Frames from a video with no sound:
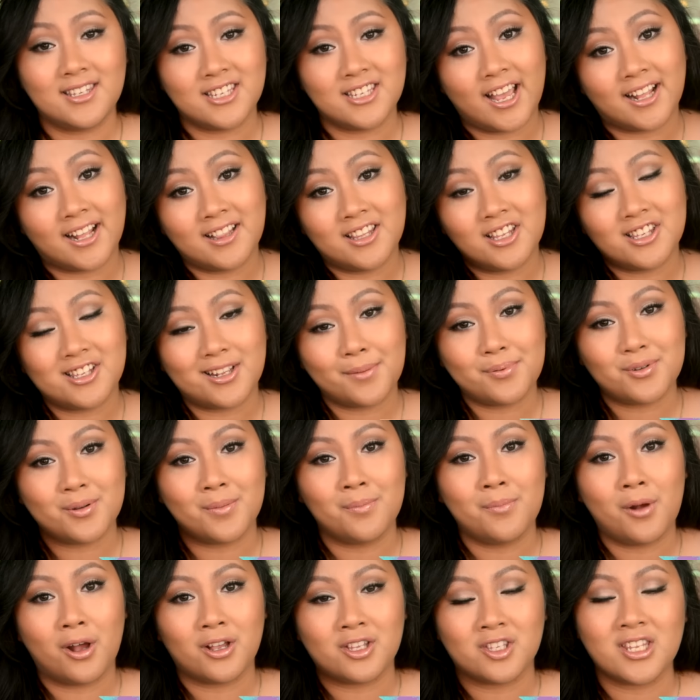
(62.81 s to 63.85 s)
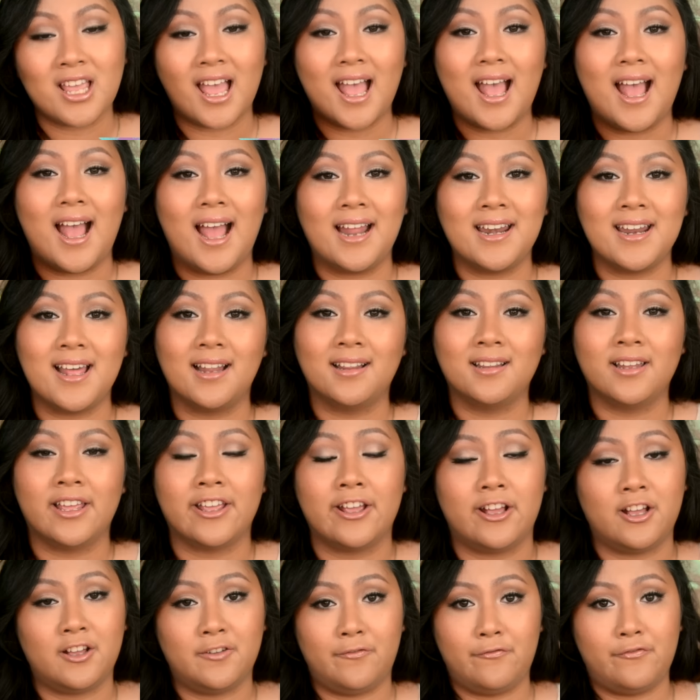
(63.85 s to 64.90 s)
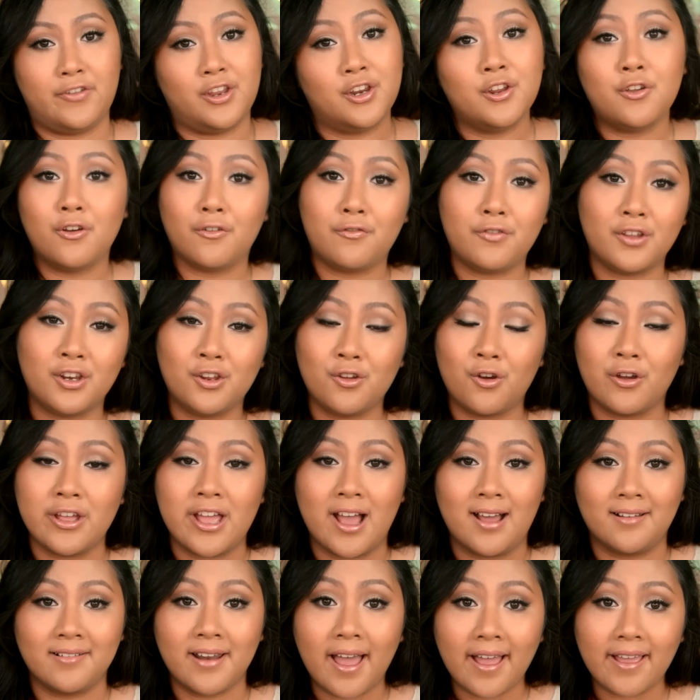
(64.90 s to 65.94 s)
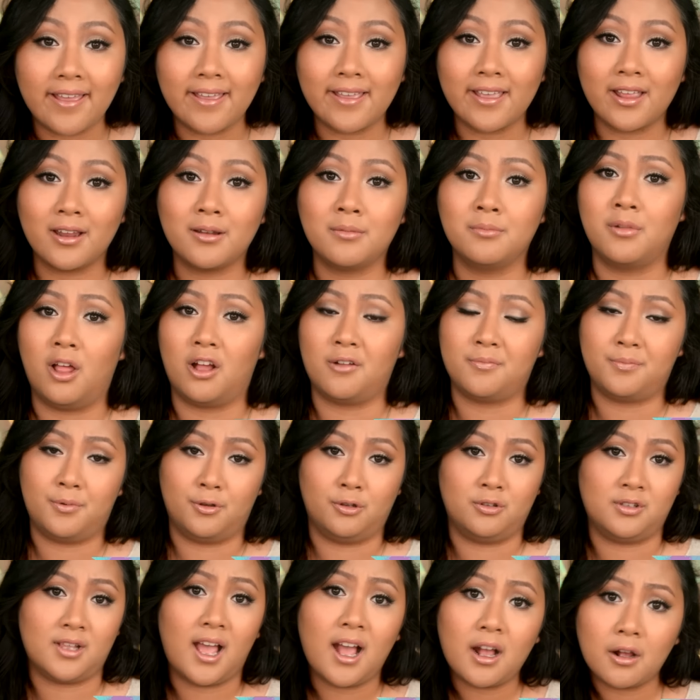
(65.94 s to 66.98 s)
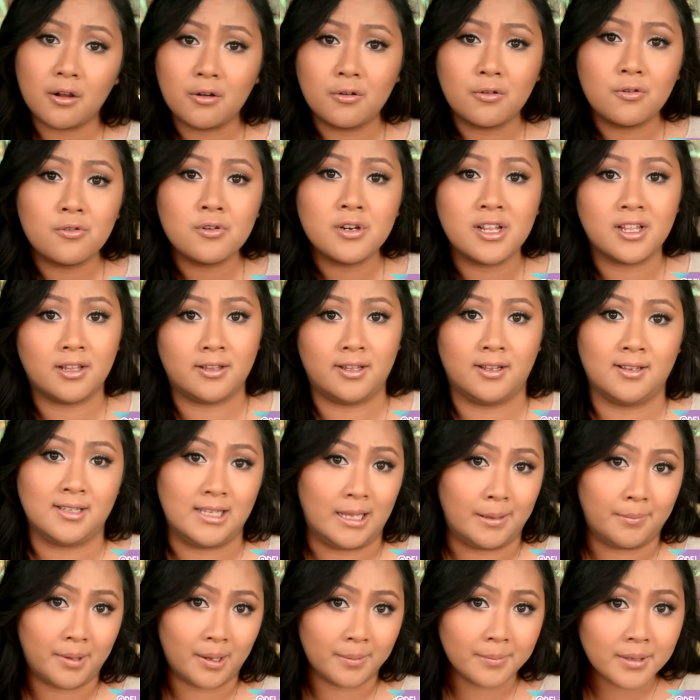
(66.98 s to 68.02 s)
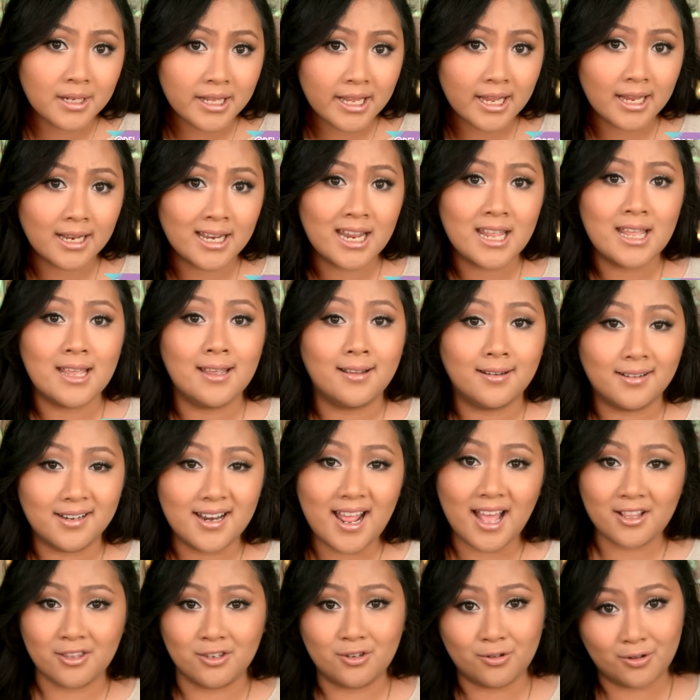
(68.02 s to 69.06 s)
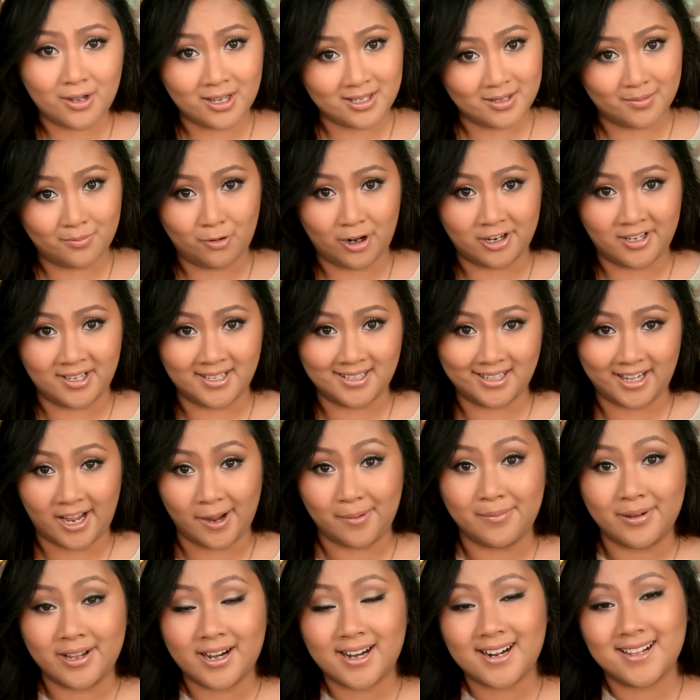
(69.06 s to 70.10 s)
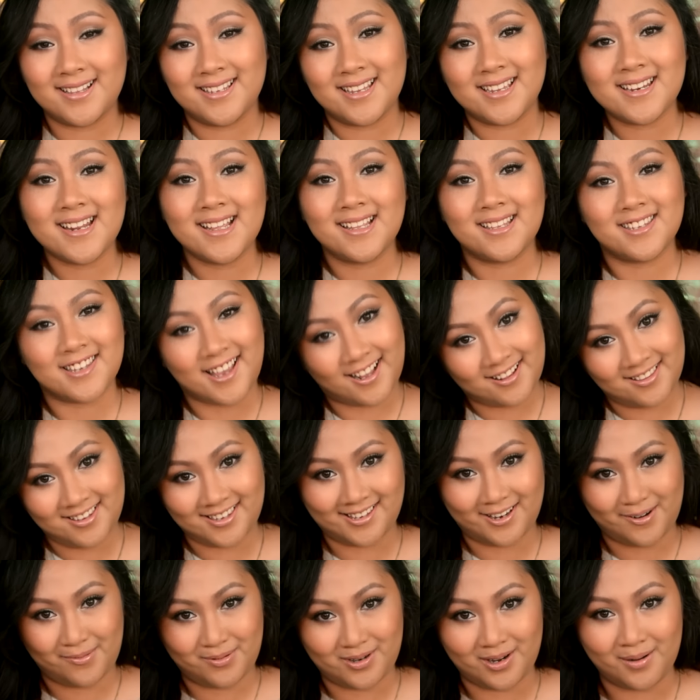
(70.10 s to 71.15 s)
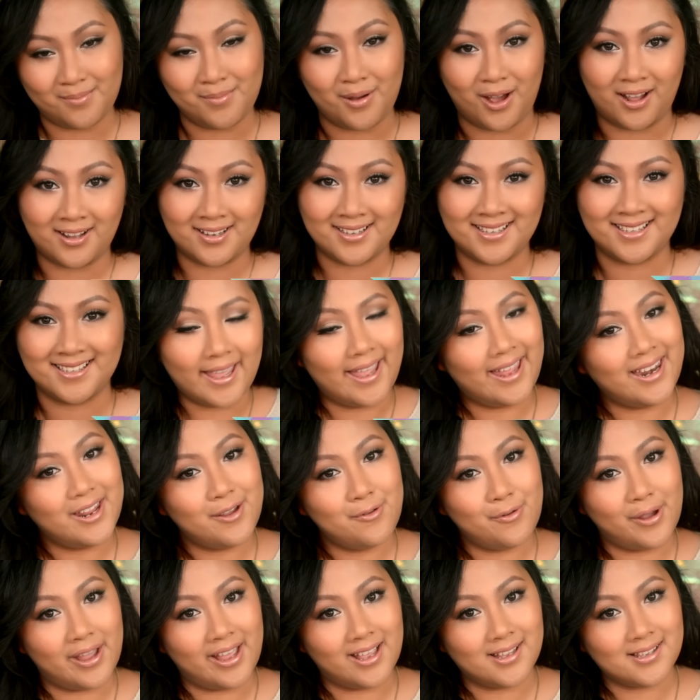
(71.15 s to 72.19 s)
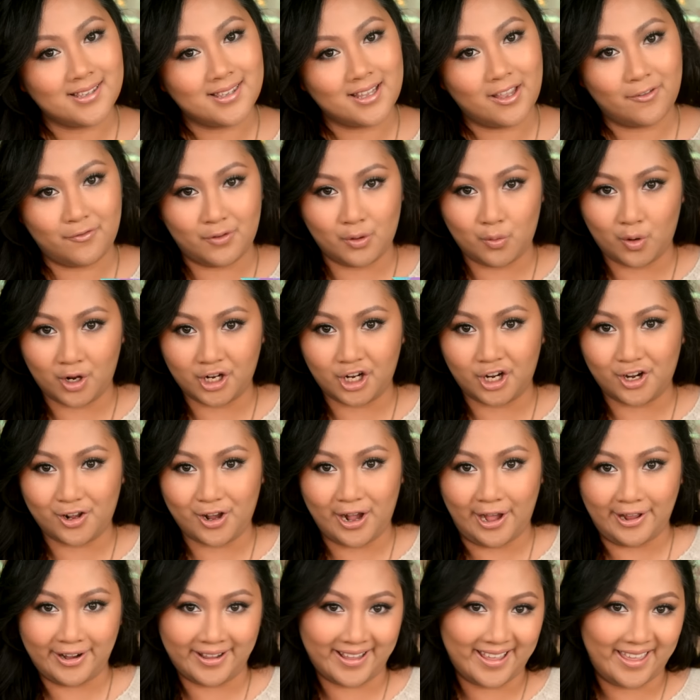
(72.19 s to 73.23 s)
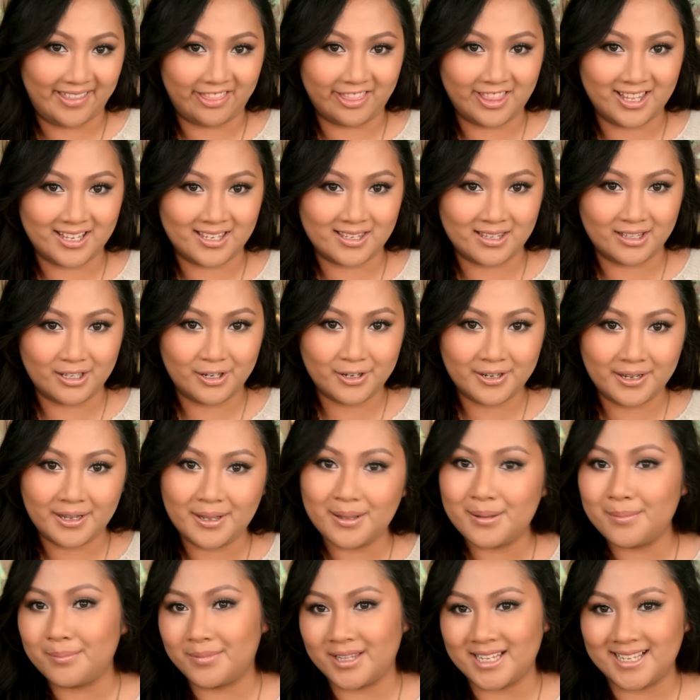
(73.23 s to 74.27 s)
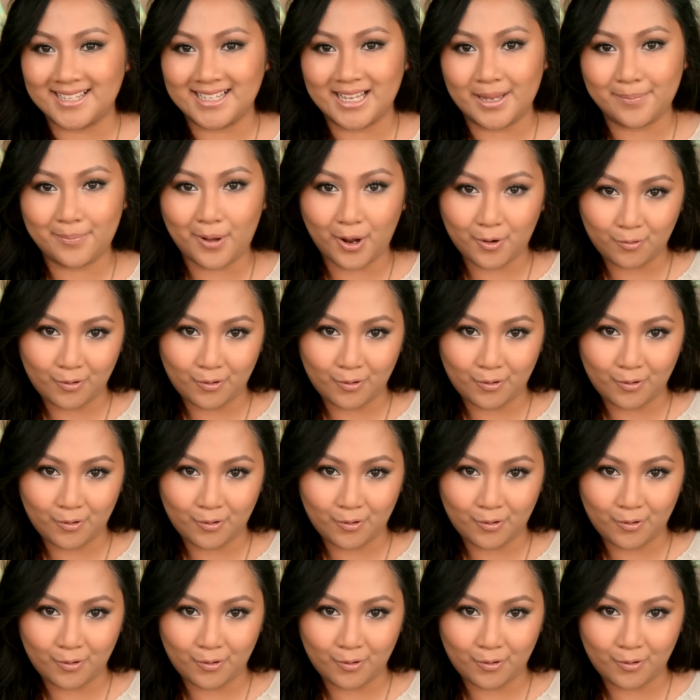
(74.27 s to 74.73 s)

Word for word: cek description boxnya ada link ke video-video yang lain, blog post aku, details yang Maybelline, dan juga sebuah disclaimer, jadi cek description box. Anyways, if you wanna know how to get this look, Please keep on